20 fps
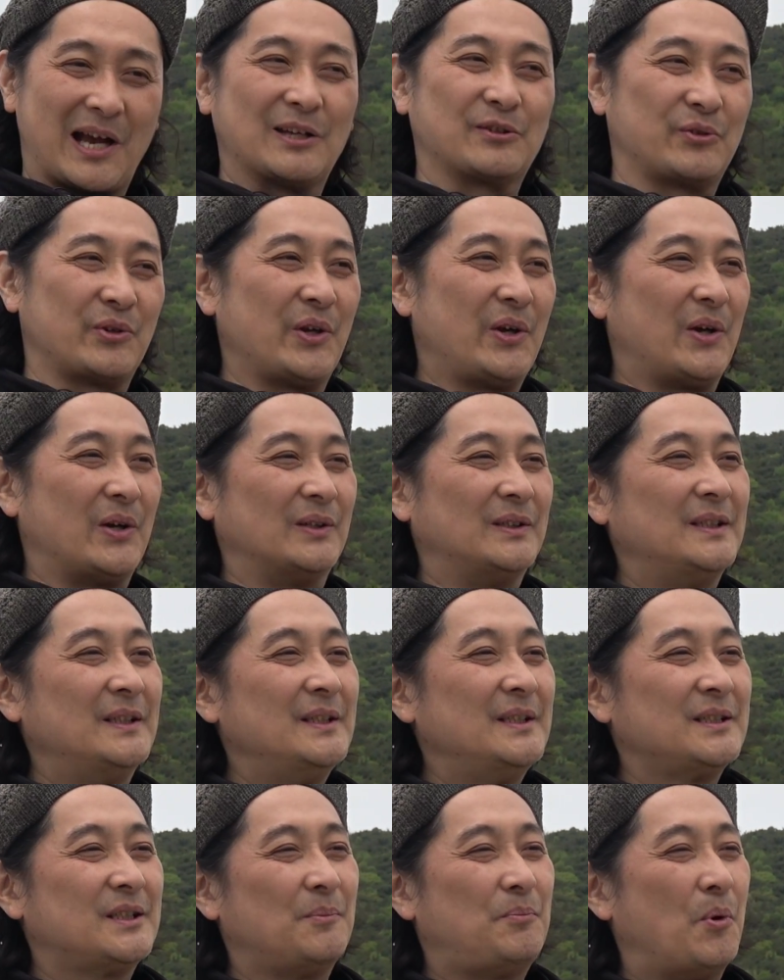자수영
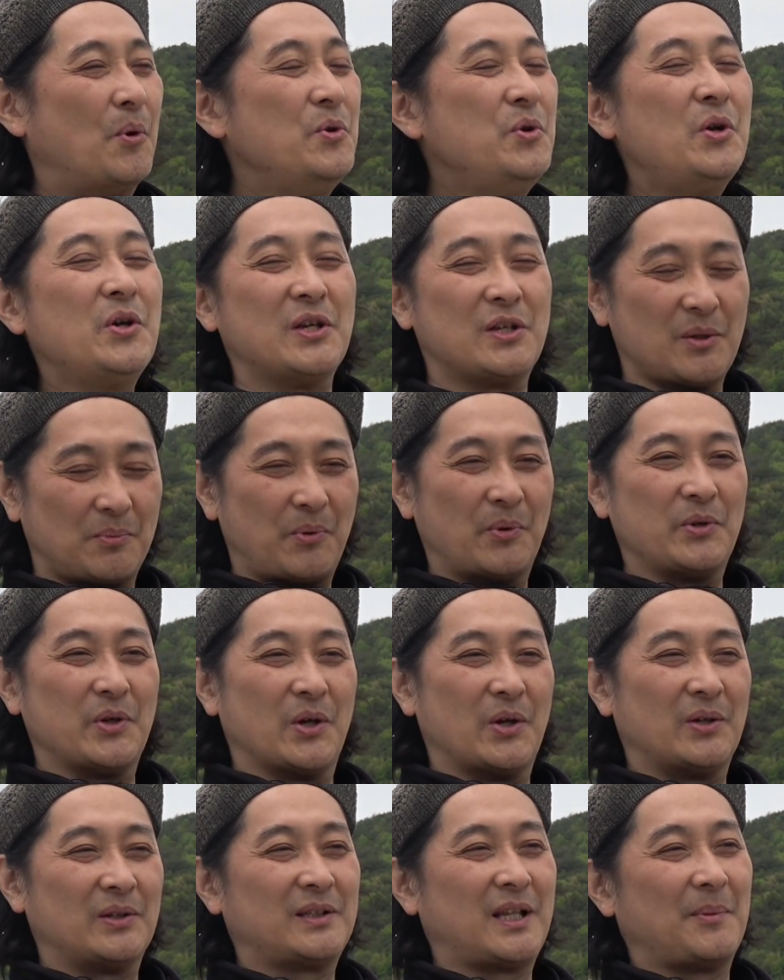그 본영이죠
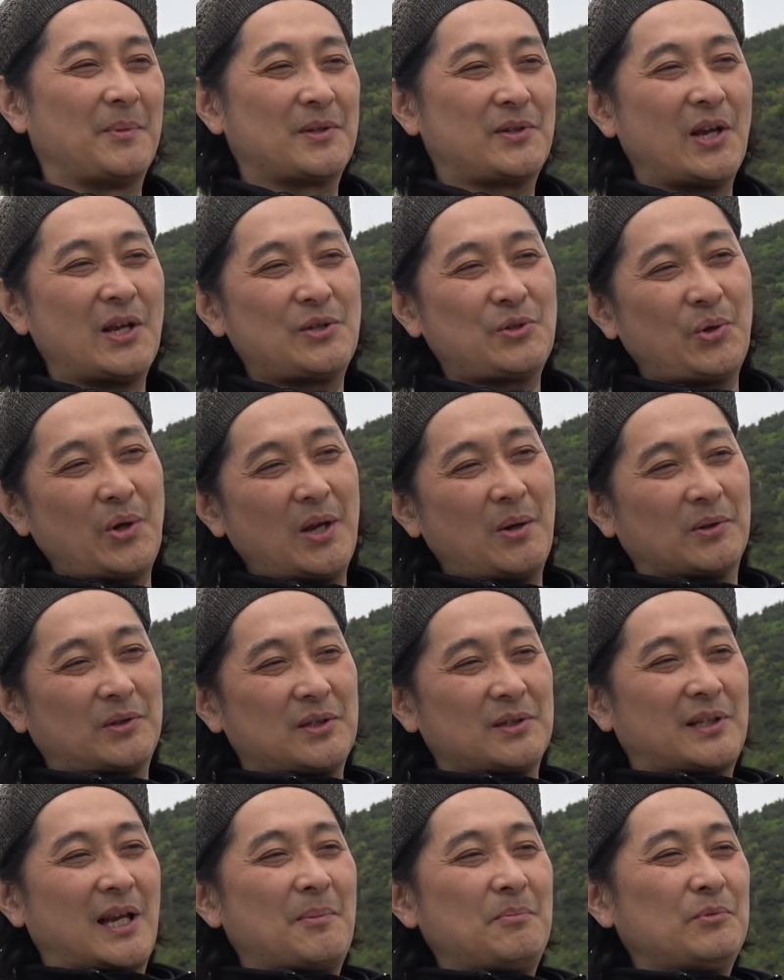본영 그다음에 최초의
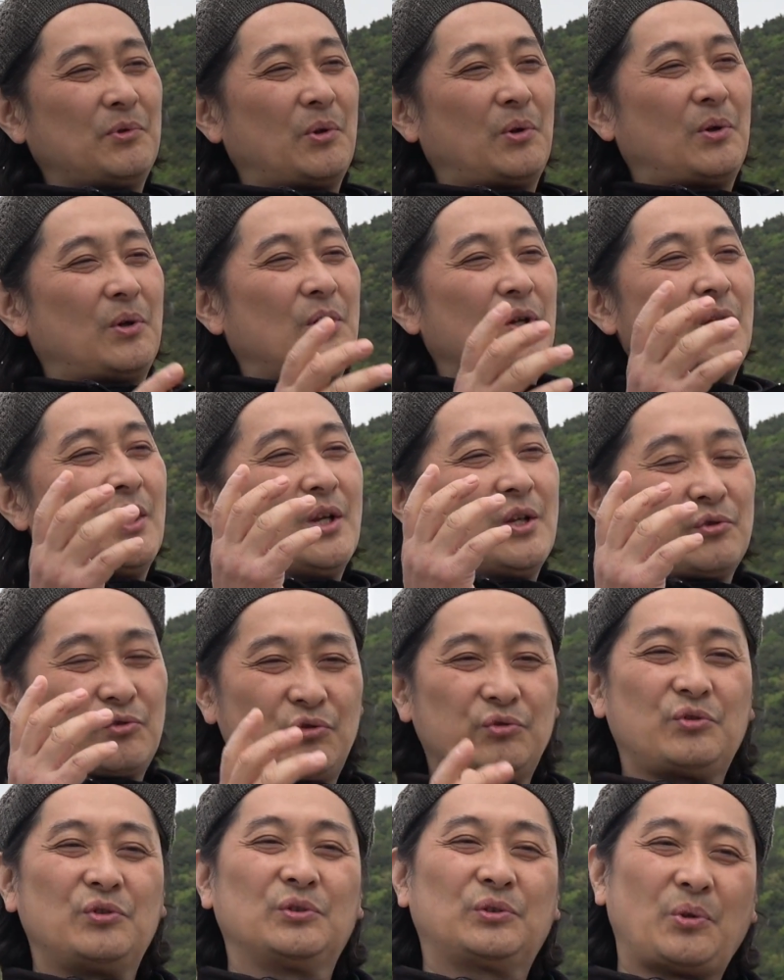어떤 삼도
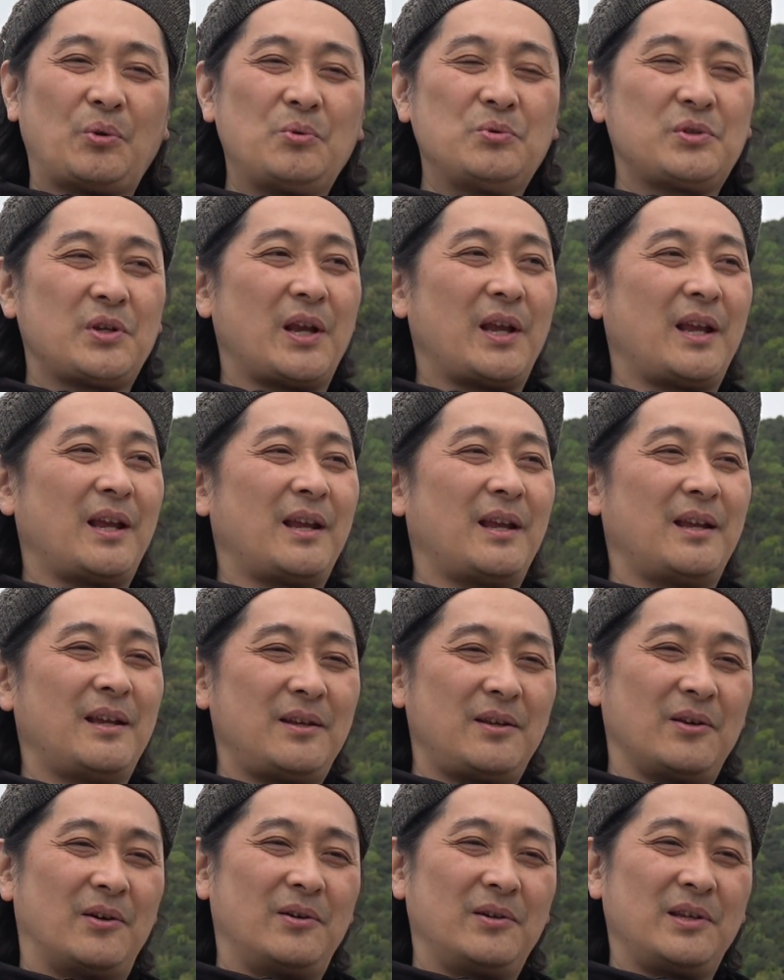수군
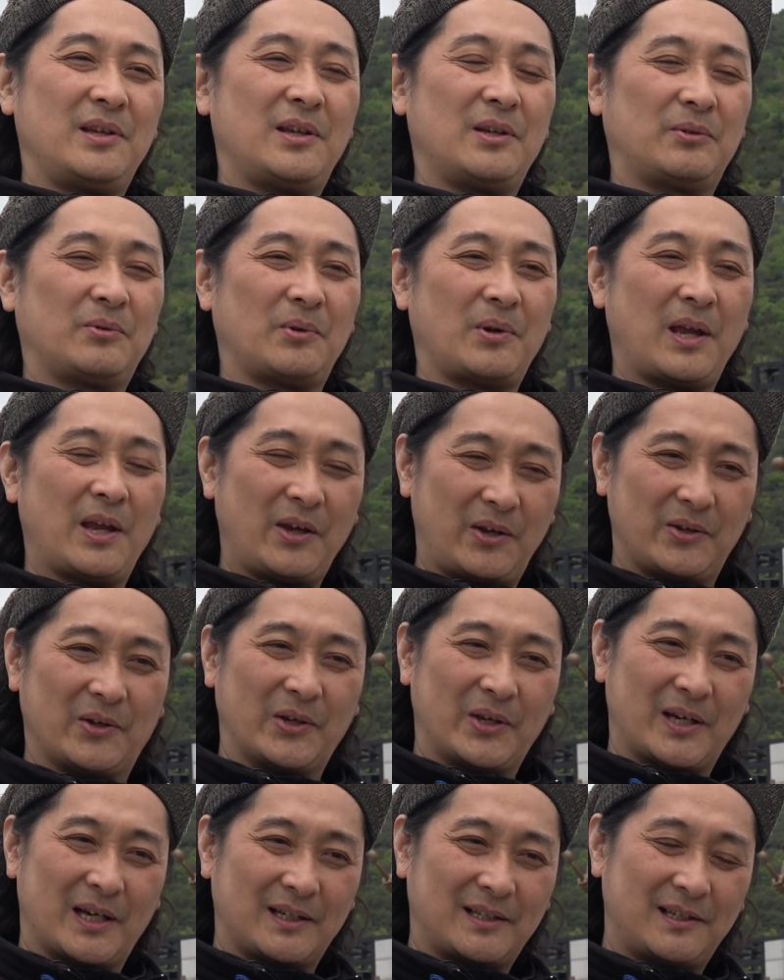통제영이기도
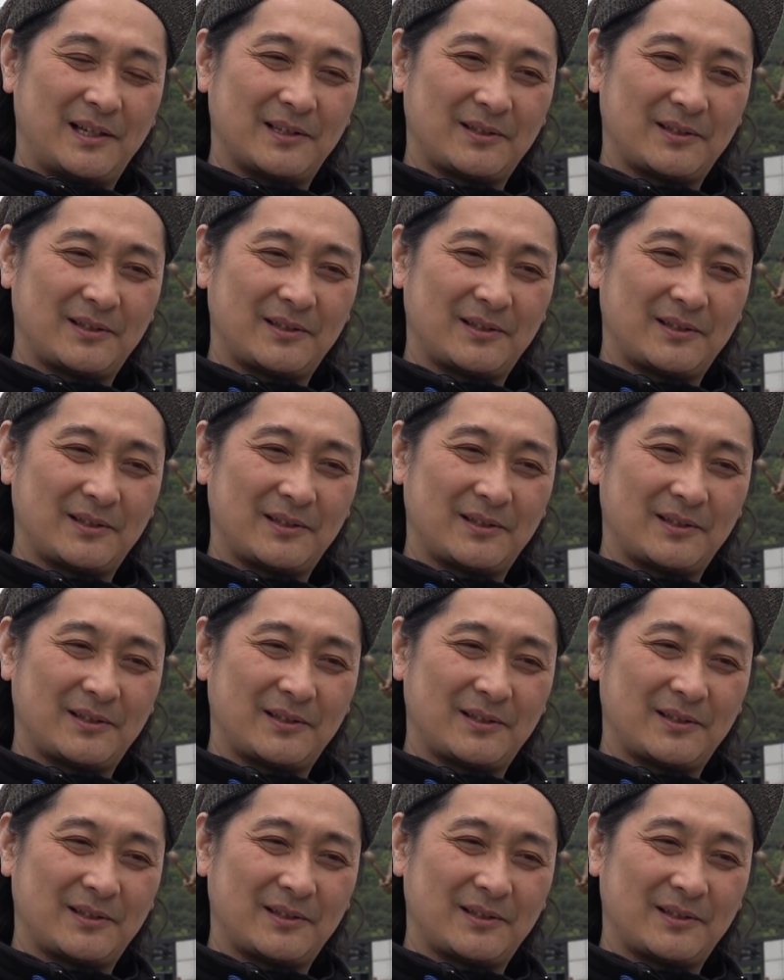해요 여기가